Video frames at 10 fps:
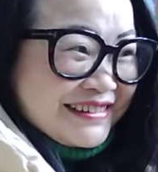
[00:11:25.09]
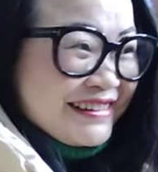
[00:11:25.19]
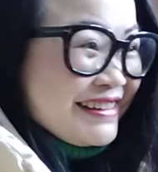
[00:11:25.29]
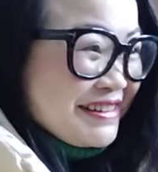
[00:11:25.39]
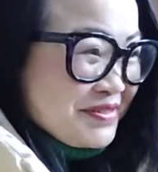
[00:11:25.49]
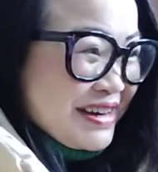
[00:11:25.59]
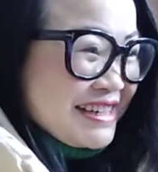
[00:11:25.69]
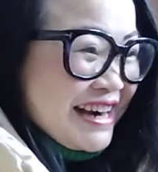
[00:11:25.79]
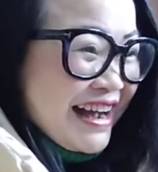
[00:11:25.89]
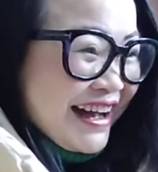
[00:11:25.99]
嗯，晚
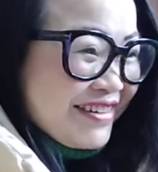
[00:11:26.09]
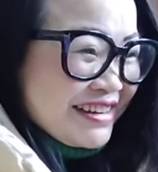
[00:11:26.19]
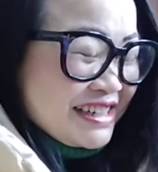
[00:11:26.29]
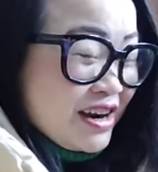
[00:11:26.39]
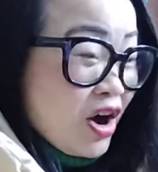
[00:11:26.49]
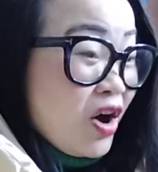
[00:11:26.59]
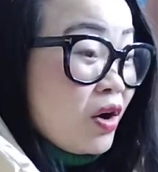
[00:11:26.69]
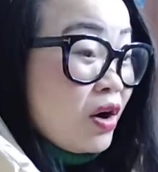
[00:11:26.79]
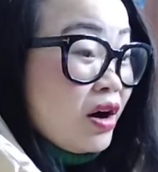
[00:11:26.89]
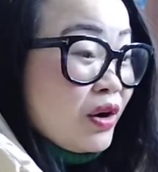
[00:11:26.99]
上好，晚上哦，
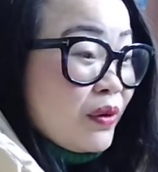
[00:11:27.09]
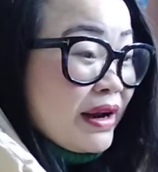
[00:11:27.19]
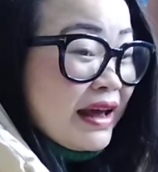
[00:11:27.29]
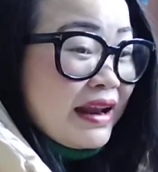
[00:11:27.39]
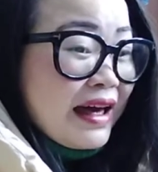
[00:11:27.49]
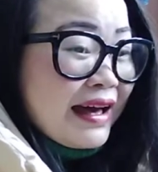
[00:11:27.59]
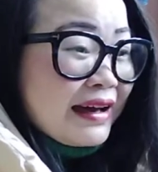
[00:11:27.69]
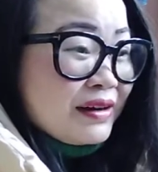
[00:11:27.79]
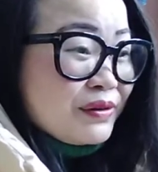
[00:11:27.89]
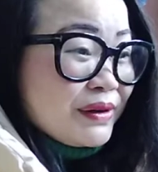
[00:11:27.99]
回来啦，
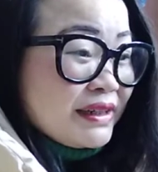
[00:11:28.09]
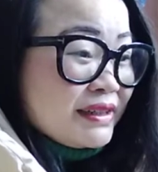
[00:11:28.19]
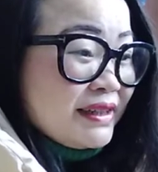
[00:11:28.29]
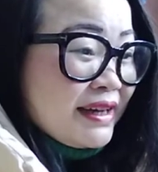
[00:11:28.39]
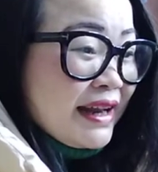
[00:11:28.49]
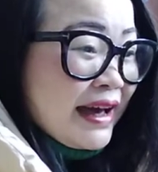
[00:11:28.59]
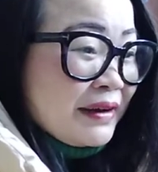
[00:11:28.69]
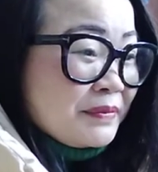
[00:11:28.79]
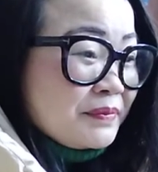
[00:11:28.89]
回河内啦。